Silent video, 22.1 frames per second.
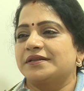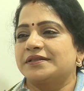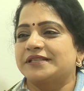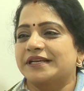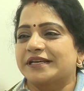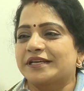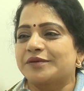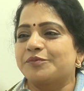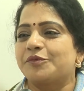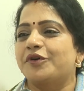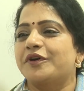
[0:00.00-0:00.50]

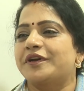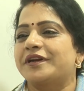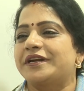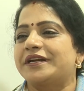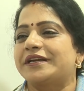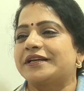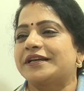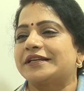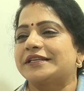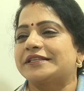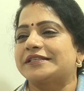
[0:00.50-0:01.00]
జగన్మోహన్
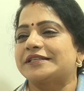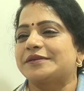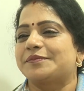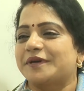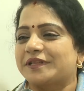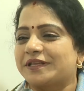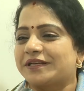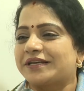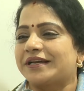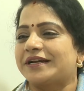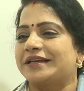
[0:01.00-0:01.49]
రెడ్డి గారు ఇచ్చిన
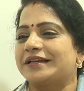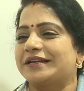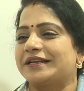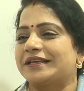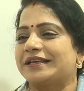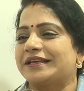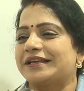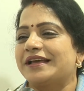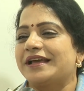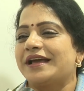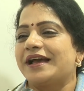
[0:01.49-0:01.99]
పథకాలని
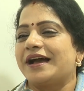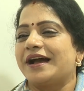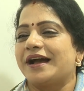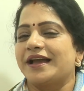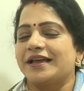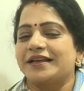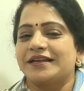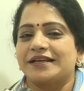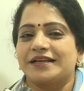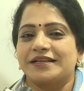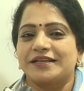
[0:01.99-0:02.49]

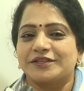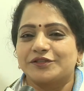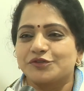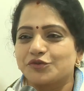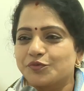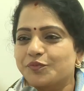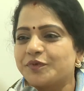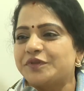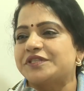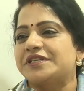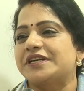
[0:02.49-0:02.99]
ఆయన
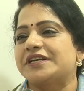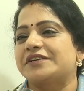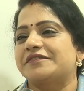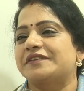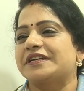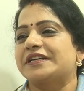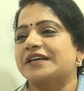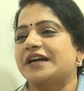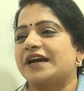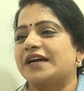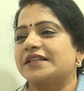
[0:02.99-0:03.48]

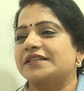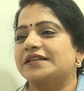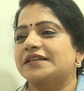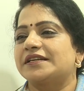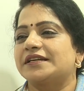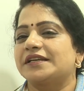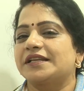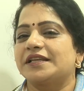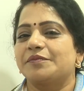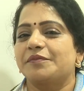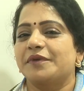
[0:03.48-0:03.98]
చూపించినటువంటి
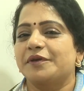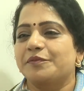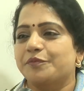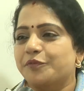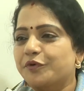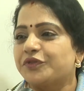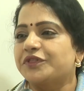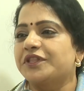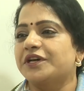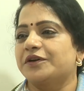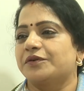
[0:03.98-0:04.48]
ఆదరణని మేము
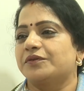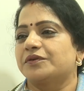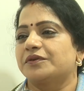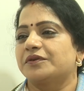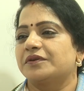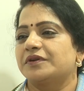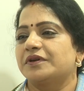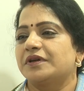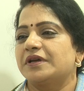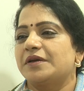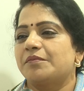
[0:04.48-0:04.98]
పొందాం
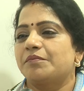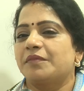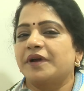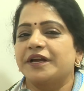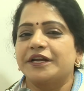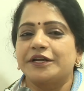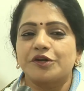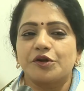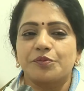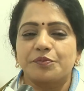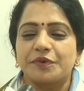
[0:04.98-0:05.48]
మా
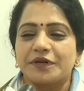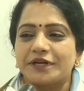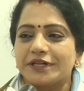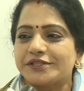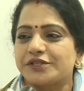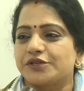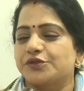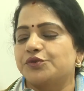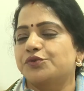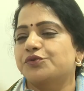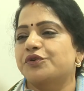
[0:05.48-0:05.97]
ఇంట్లో పిల్లలు
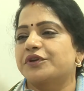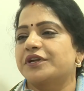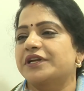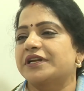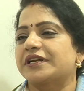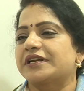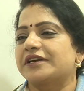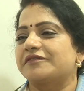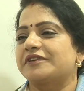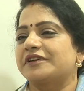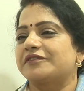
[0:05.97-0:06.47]

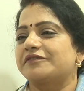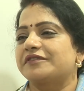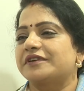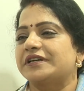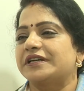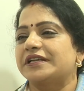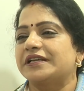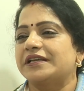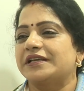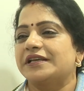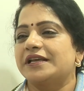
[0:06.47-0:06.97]
చదువుకోవడానికి
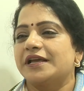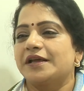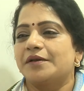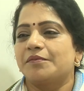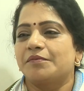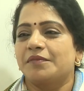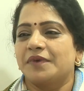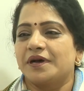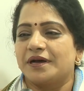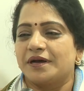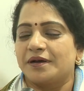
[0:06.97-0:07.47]
అవనివ్వండి
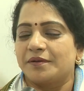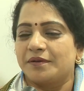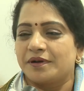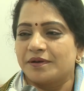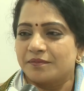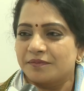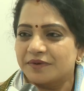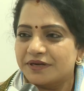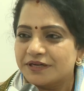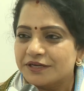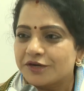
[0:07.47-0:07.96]
మా
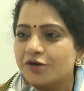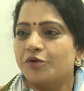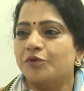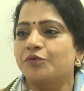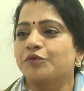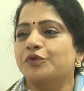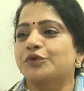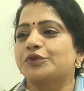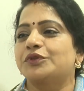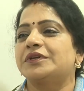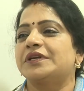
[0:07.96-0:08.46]
ఇంట్లో
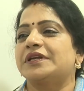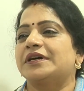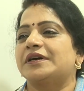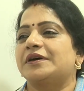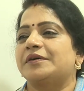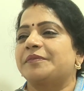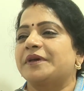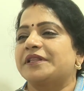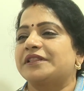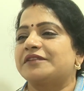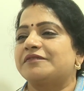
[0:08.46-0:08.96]
వృద్ధుల
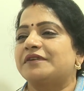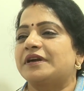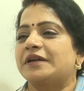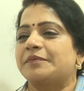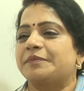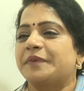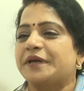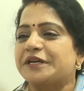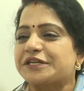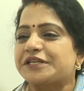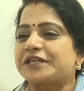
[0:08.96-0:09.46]
పెద్దవాళ్ళ
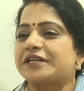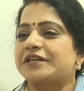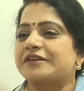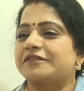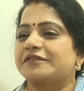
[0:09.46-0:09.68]
పెన్షన్లు